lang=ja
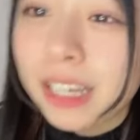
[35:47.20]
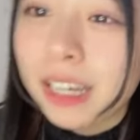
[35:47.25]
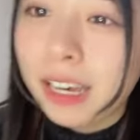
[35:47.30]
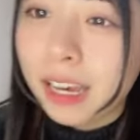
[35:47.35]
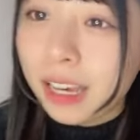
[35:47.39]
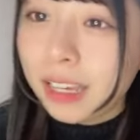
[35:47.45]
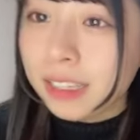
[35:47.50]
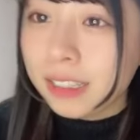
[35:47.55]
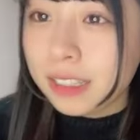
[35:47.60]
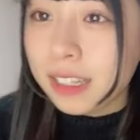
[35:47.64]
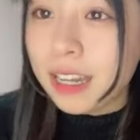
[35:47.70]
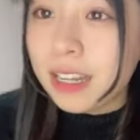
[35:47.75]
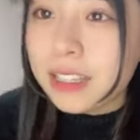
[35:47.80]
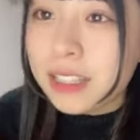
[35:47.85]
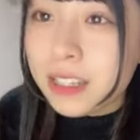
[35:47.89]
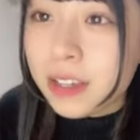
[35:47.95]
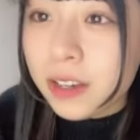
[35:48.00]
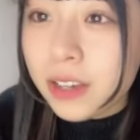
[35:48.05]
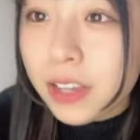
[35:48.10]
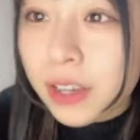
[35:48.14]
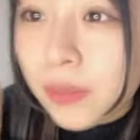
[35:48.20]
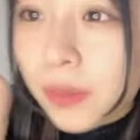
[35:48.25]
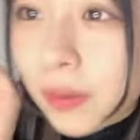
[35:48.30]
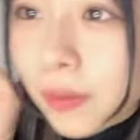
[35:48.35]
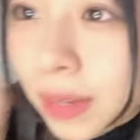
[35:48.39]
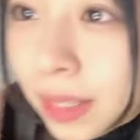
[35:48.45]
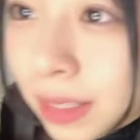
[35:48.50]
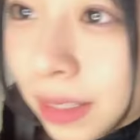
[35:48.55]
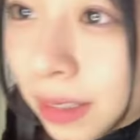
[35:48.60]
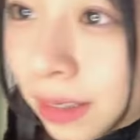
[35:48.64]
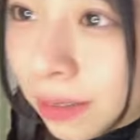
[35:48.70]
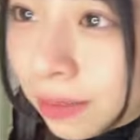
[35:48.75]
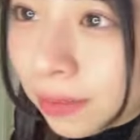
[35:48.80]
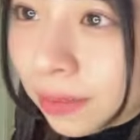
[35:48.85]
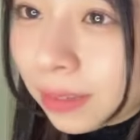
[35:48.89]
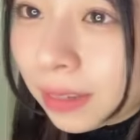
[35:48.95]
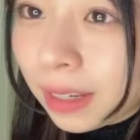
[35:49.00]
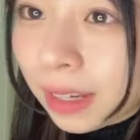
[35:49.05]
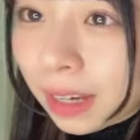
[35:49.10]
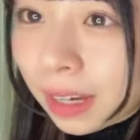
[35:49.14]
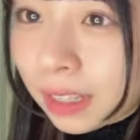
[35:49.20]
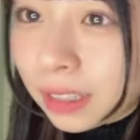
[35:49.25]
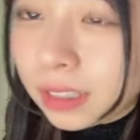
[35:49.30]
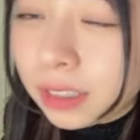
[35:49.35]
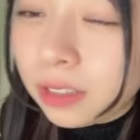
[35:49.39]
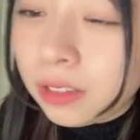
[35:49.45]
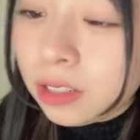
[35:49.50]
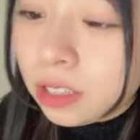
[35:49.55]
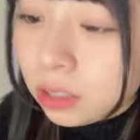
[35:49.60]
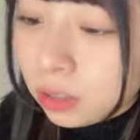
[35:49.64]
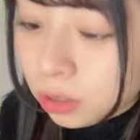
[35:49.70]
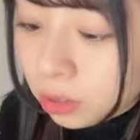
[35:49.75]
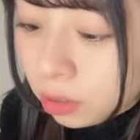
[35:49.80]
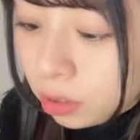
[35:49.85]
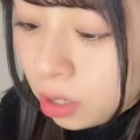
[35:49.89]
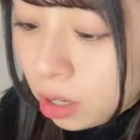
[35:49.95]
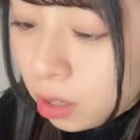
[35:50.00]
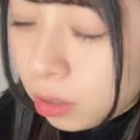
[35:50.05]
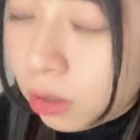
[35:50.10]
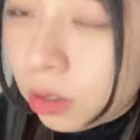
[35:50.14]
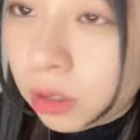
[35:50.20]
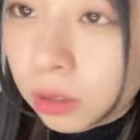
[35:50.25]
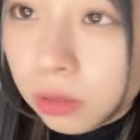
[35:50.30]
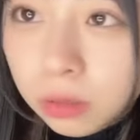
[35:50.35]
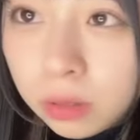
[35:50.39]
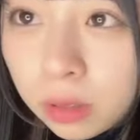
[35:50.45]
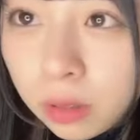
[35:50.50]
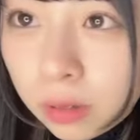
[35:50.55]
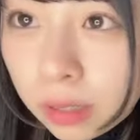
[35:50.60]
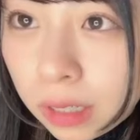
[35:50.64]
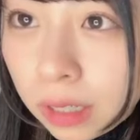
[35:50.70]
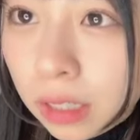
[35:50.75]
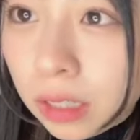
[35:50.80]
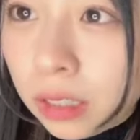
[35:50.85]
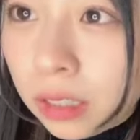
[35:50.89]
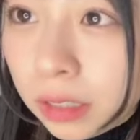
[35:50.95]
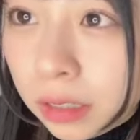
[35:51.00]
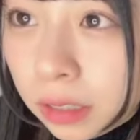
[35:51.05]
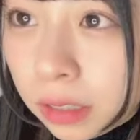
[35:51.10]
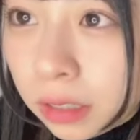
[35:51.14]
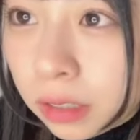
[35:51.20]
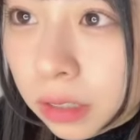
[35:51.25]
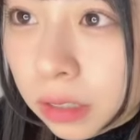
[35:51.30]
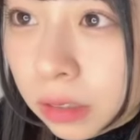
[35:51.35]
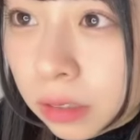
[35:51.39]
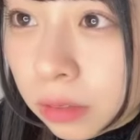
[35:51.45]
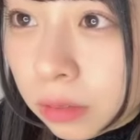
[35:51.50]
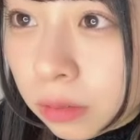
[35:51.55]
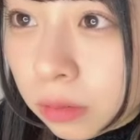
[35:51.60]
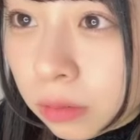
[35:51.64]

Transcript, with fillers: はい壇上読みます明日はちょっとやるかどうかわかんないです